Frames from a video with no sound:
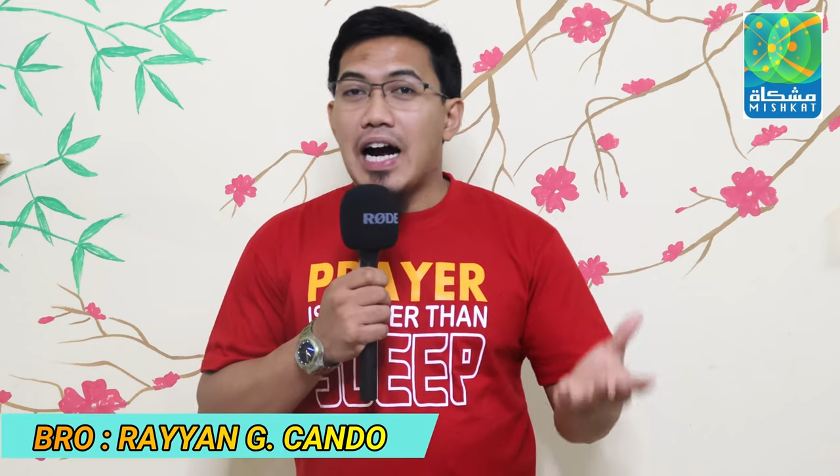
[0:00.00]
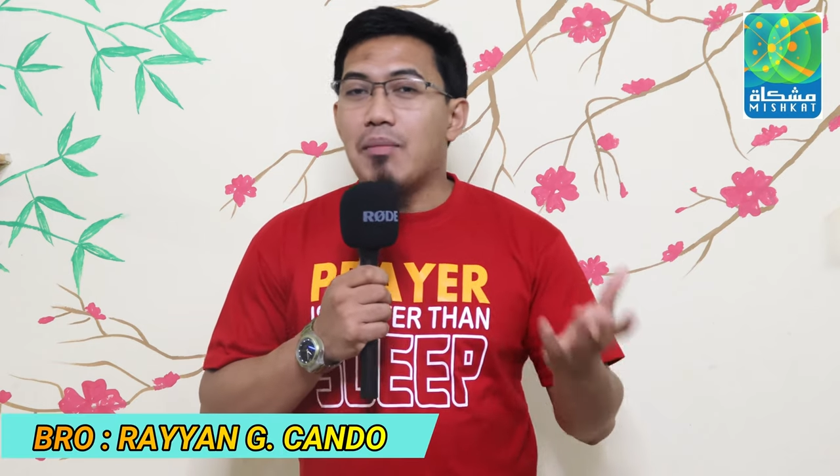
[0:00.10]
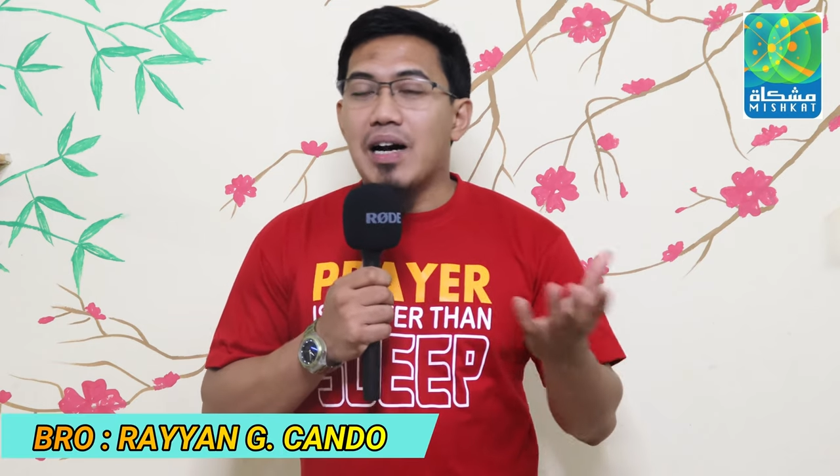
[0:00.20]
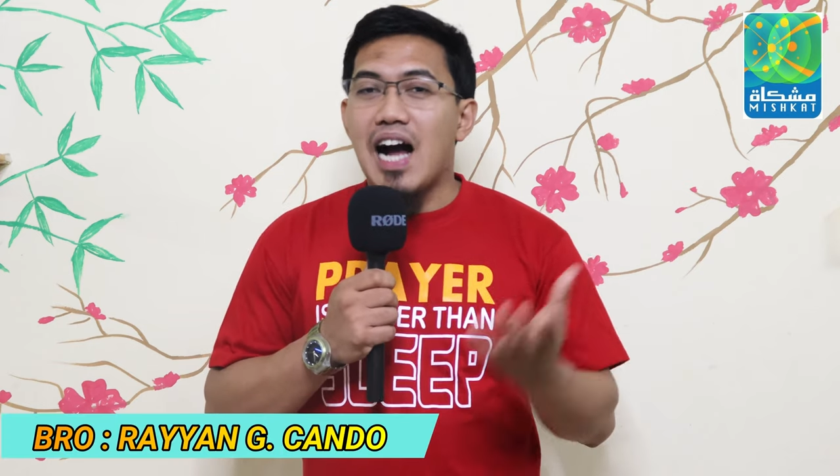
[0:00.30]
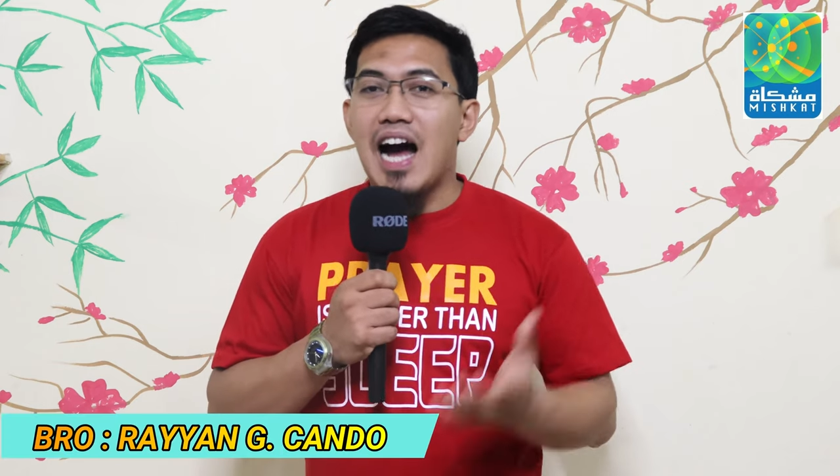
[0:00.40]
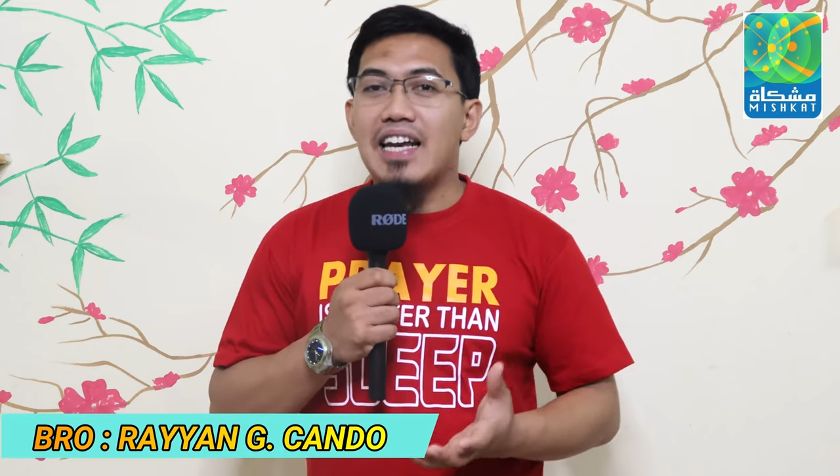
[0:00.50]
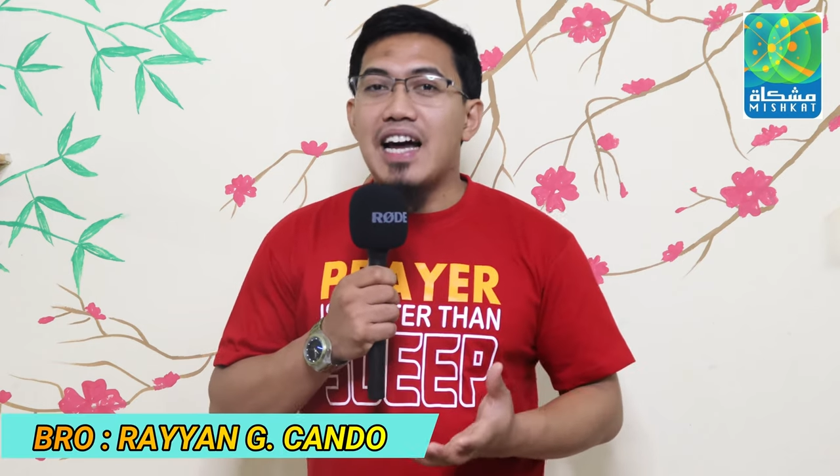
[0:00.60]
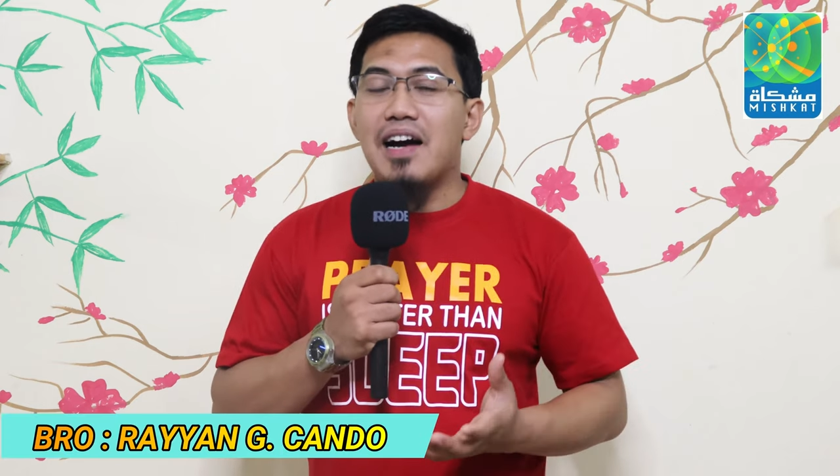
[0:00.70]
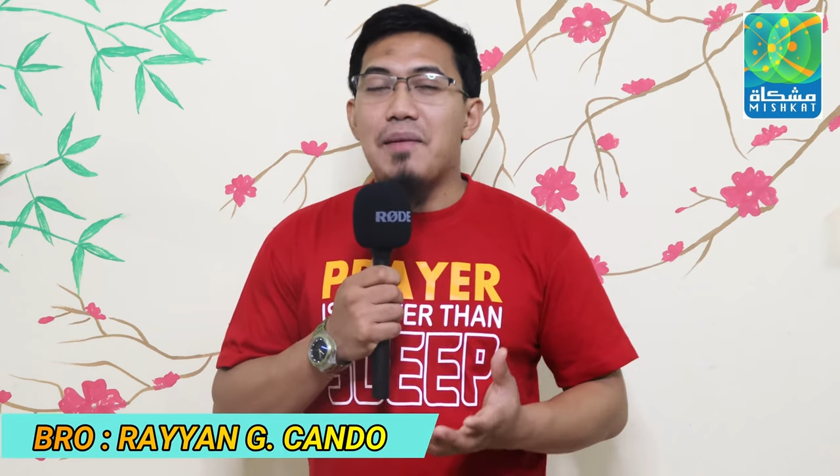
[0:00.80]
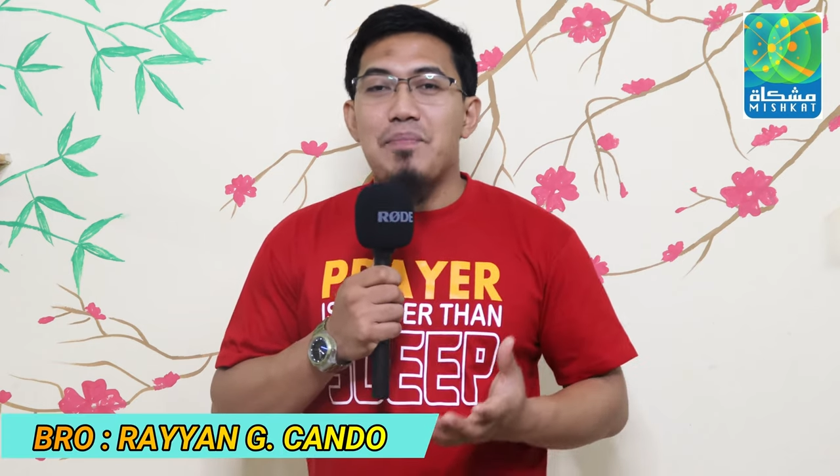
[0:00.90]

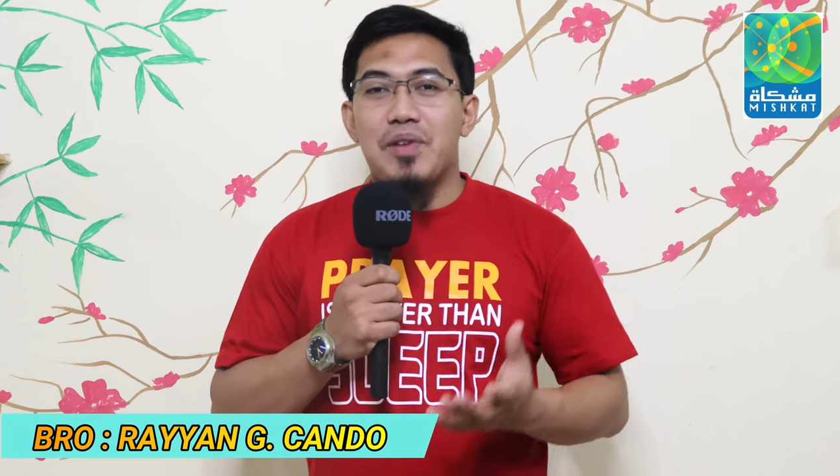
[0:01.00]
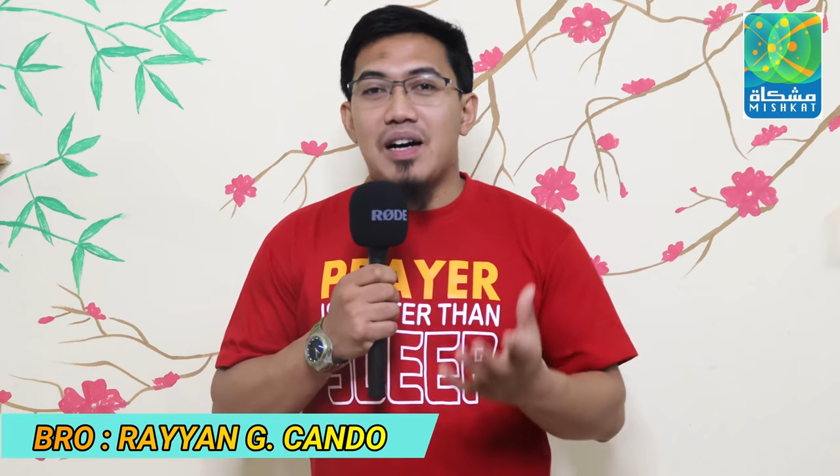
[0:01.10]
kamag-anak,